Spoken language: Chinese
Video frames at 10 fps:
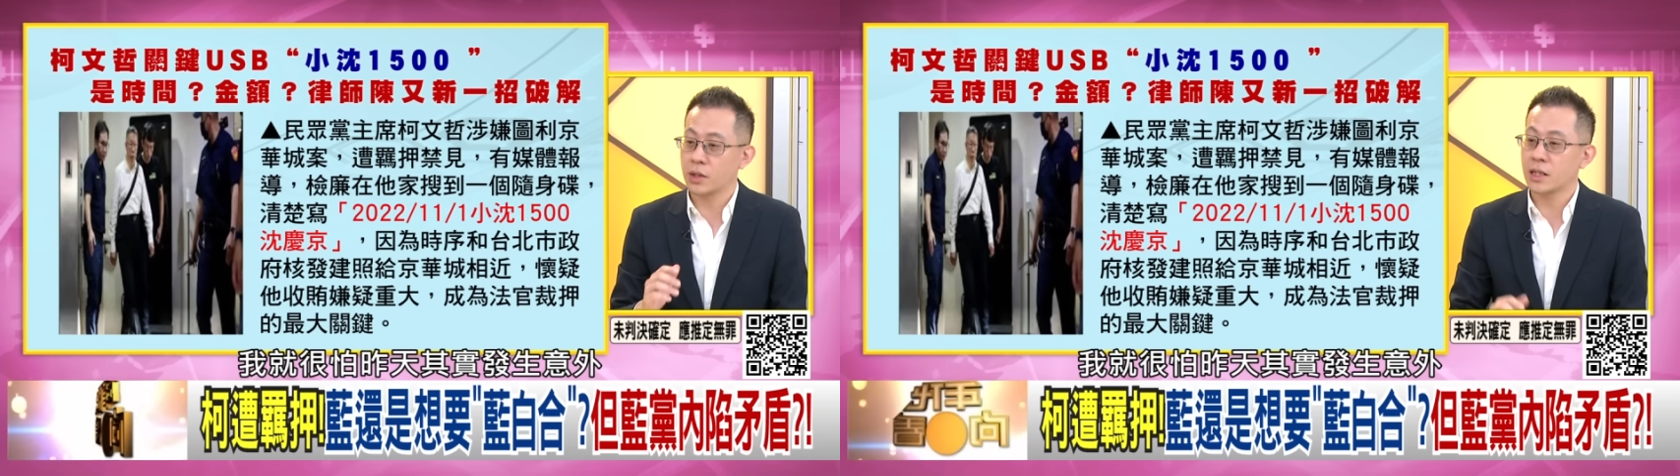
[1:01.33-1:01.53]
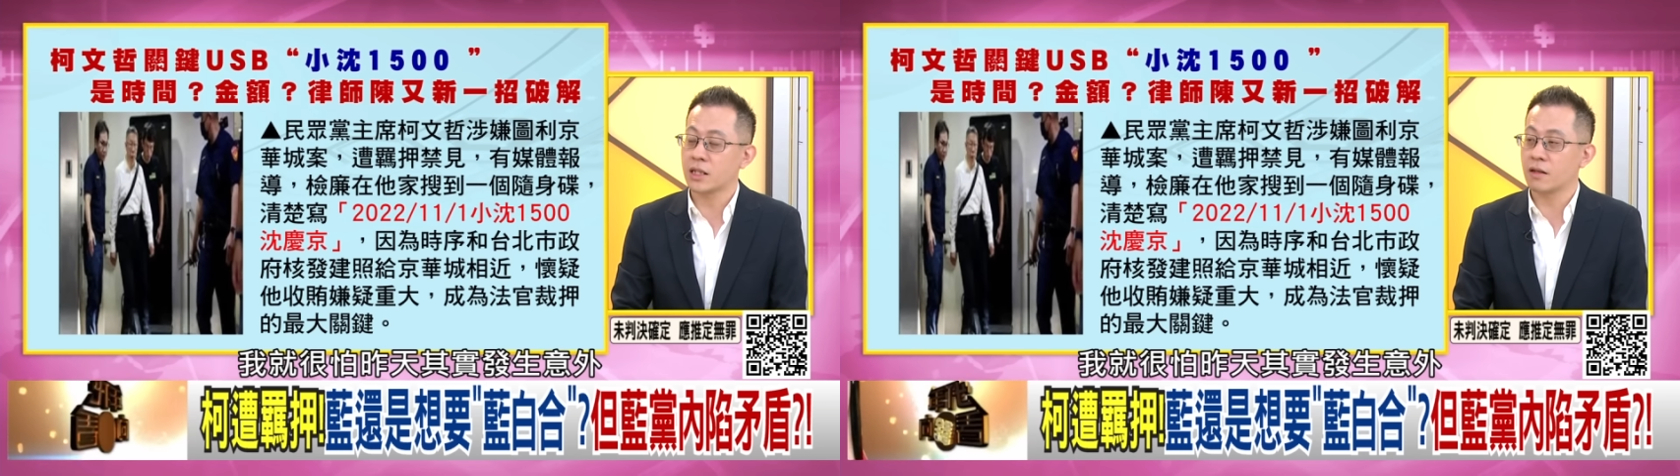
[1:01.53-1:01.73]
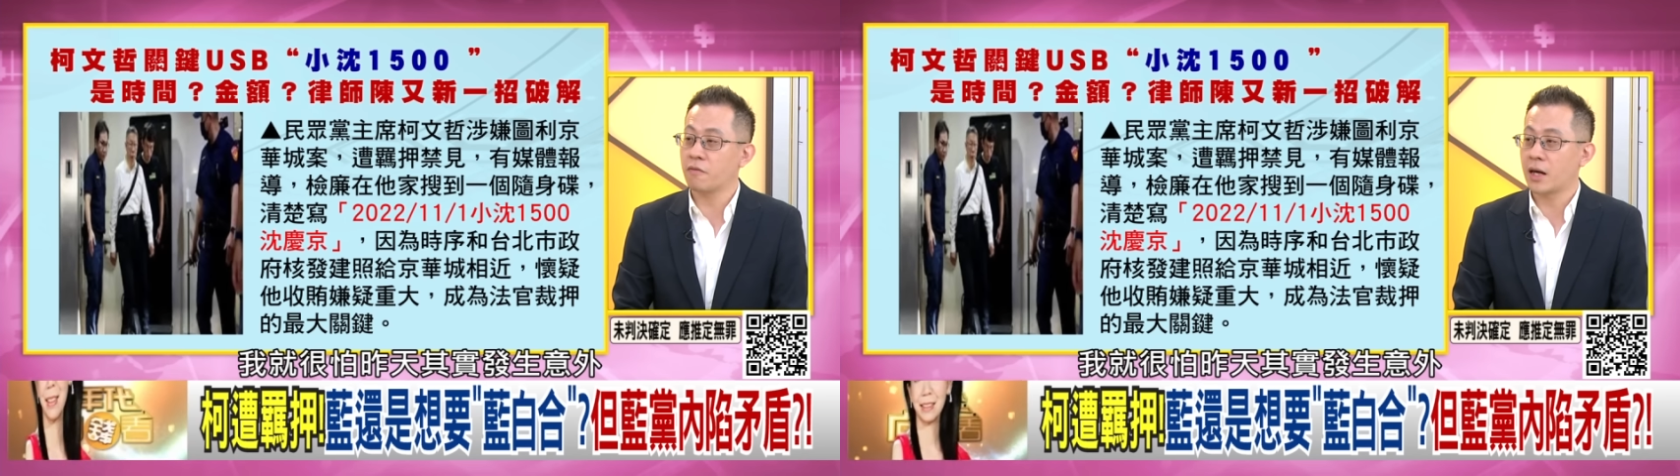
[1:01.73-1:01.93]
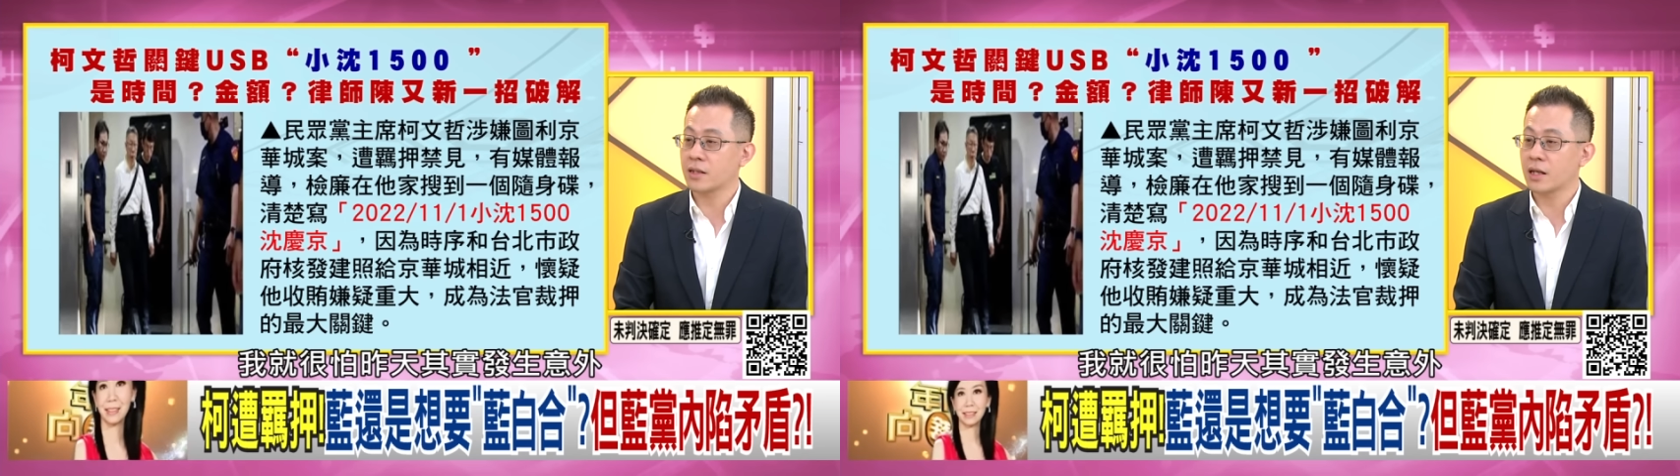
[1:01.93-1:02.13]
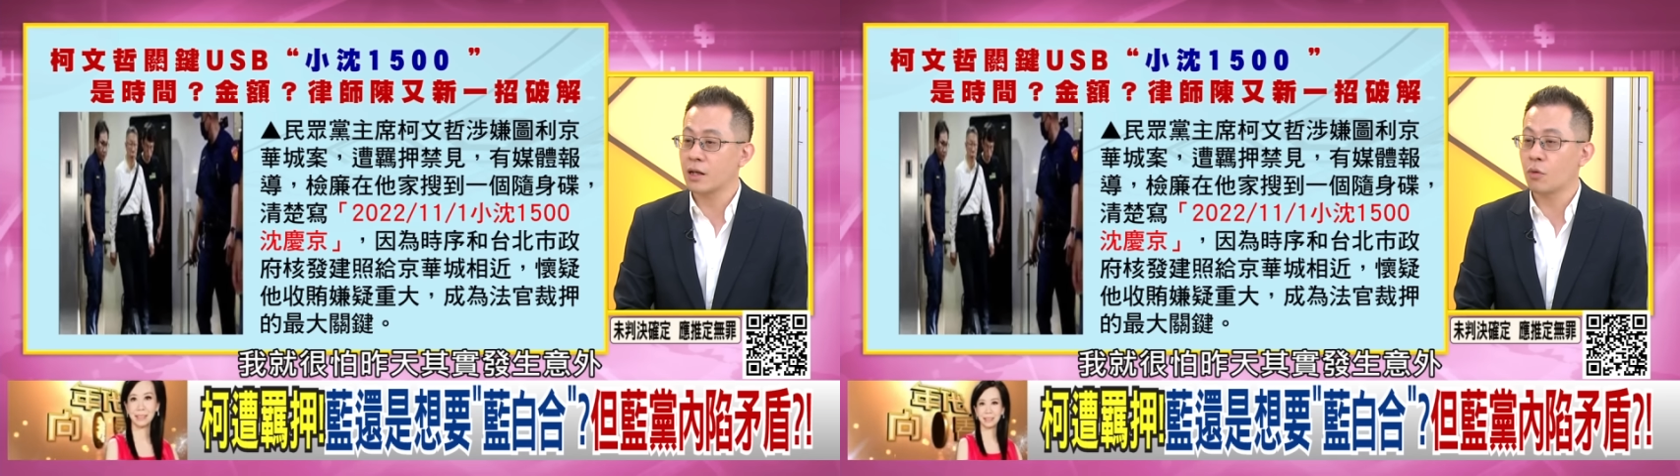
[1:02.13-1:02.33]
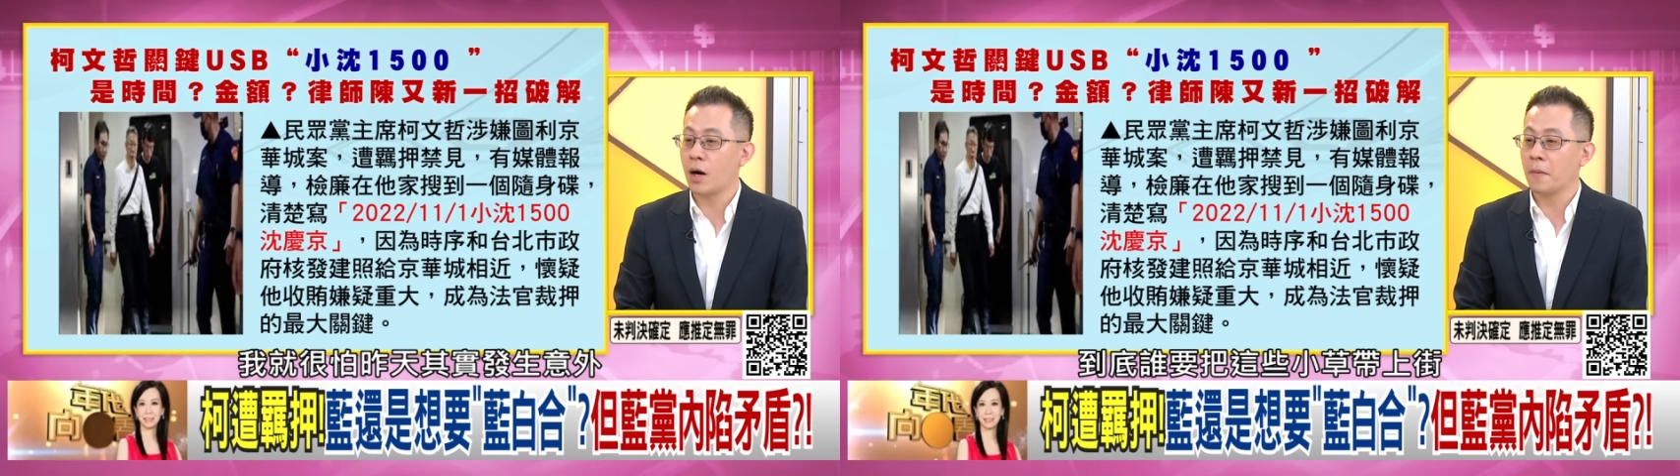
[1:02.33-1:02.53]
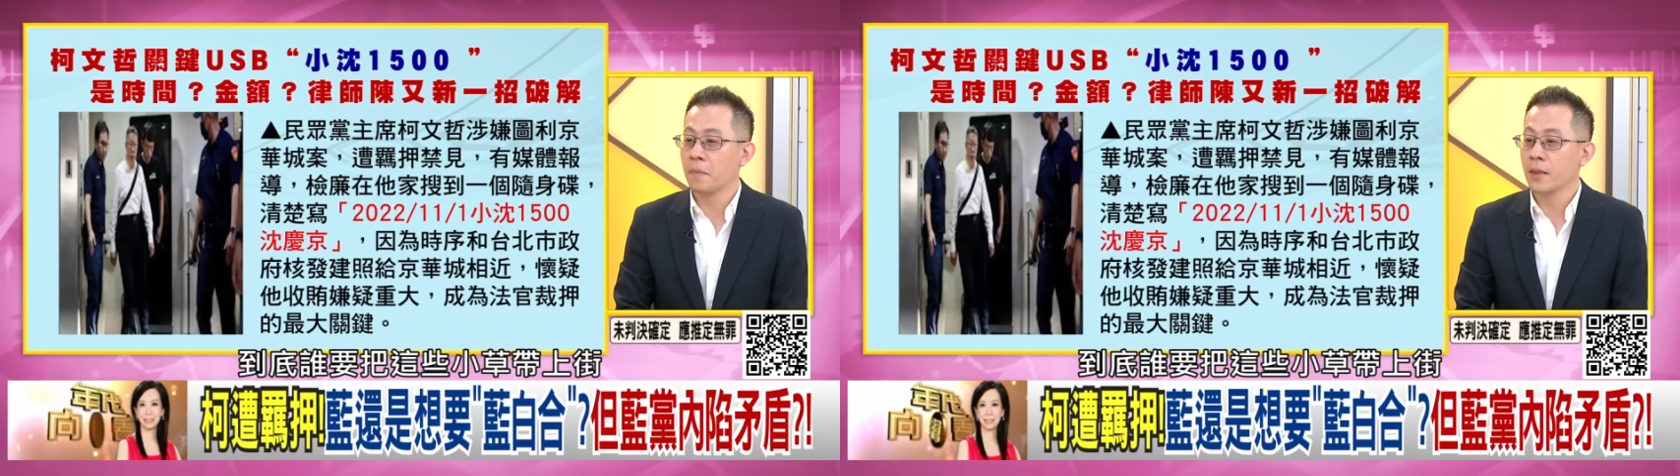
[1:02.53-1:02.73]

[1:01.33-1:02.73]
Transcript: 天其实发生意外。